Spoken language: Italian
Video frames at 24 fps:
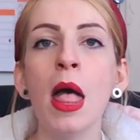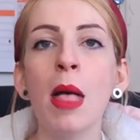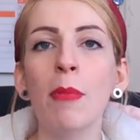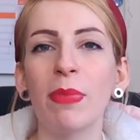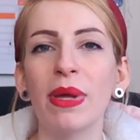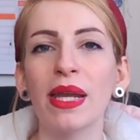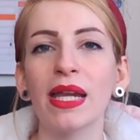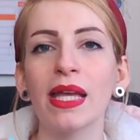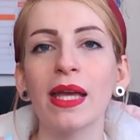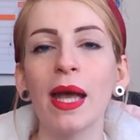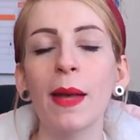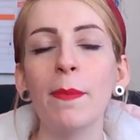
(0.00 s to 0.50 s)

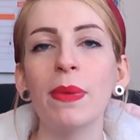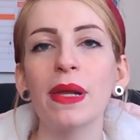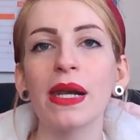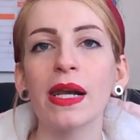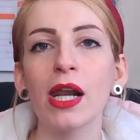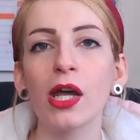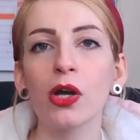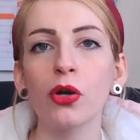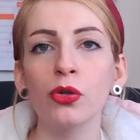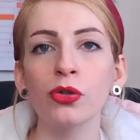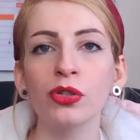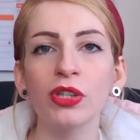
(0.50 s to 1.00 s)
perché per
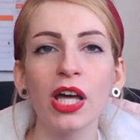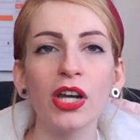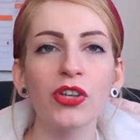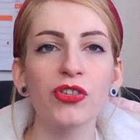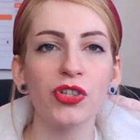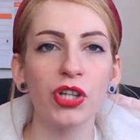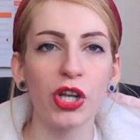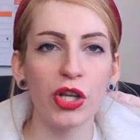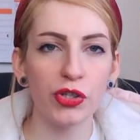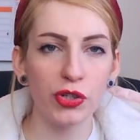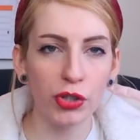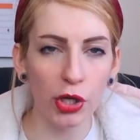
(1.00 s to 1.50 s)

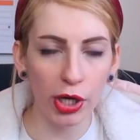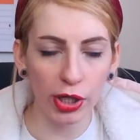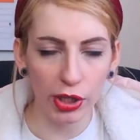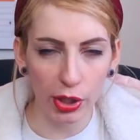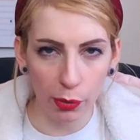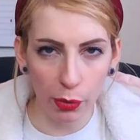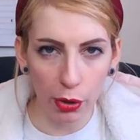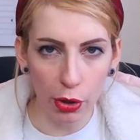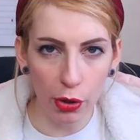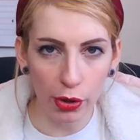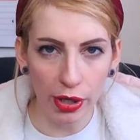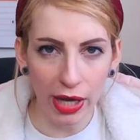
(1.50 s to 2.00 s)
raccontarci la storia di
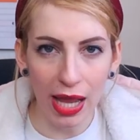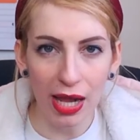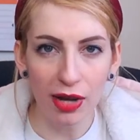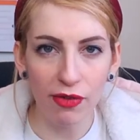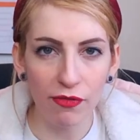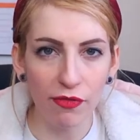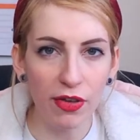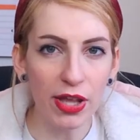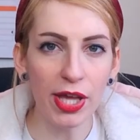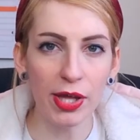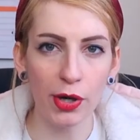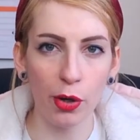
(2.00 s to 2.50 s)
quello che è il
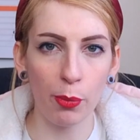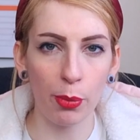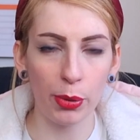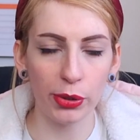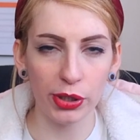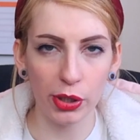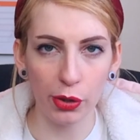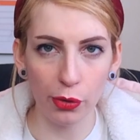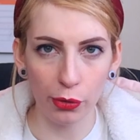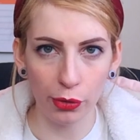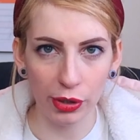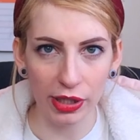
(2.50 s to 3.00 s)
vero
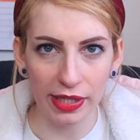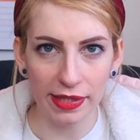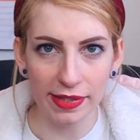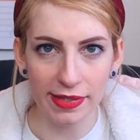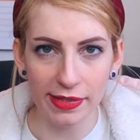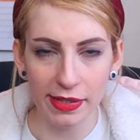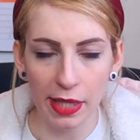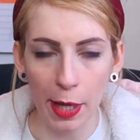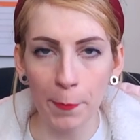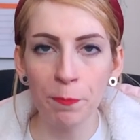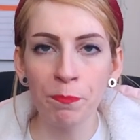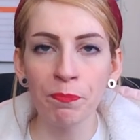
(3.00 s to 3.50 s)

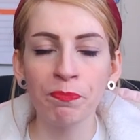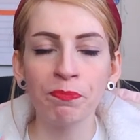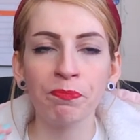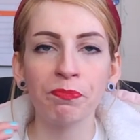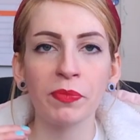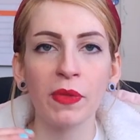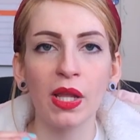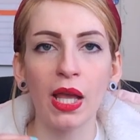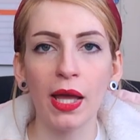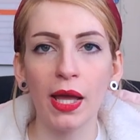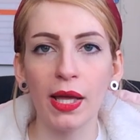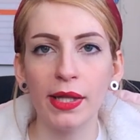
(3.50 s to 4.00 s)
protagonista
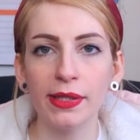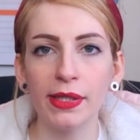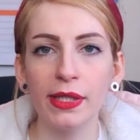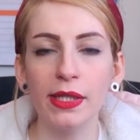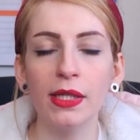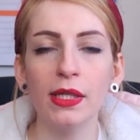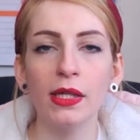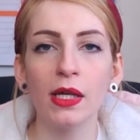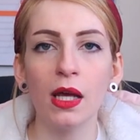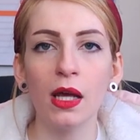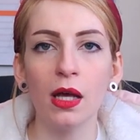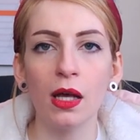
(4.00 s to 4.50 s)
eh,
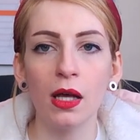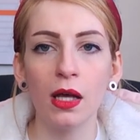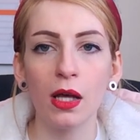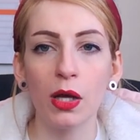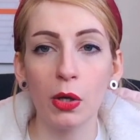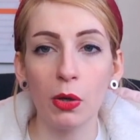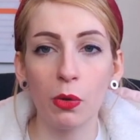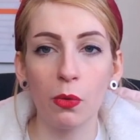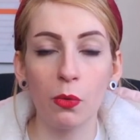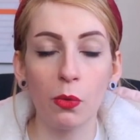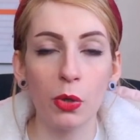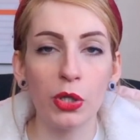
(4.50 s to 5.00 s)
di
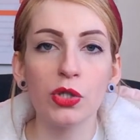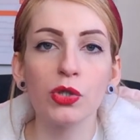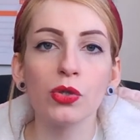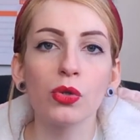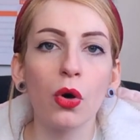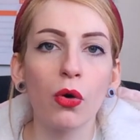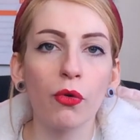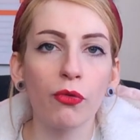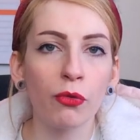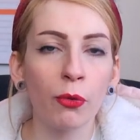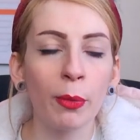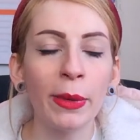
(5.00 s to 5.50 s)
eh,
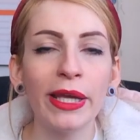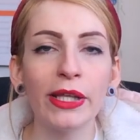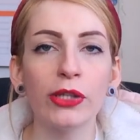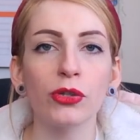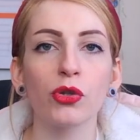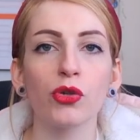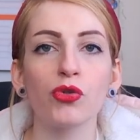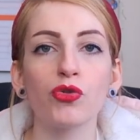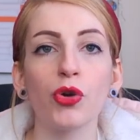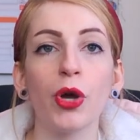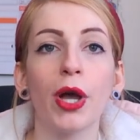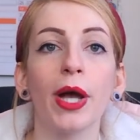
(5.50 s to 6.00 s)
questo
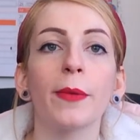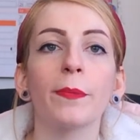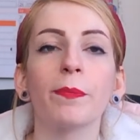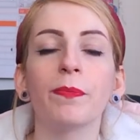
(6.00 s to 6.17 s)
fumetto, cioè